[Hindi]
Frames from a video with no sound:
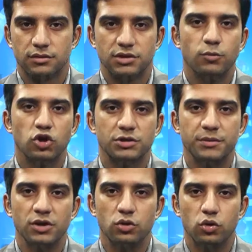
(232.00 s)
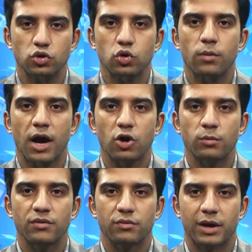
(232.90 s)
जम्मू कश्मीर को दो
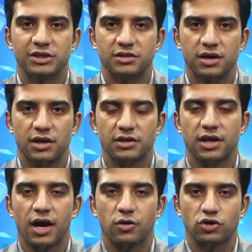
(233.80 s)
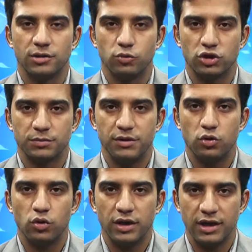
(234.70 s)
भागों में विभाजित कर लद्दाख और जम्मू
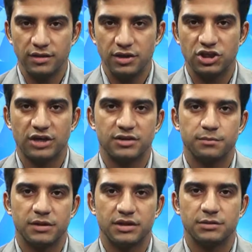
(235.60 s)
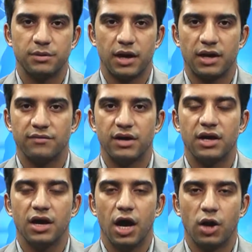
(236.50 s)
कश्मीर को केंद्र शासित प्रदेश बनाने
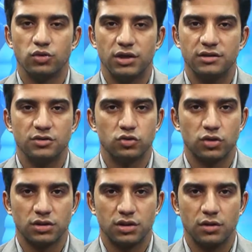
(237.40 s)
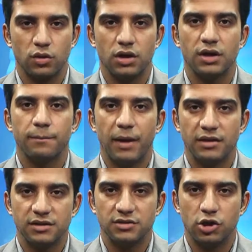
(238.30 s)
व अनुच्छेद 370 और
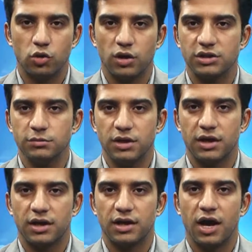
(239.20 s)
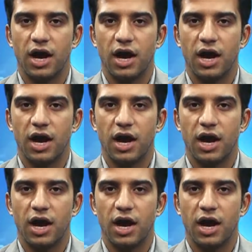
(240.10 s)
35 ए को खत्म करने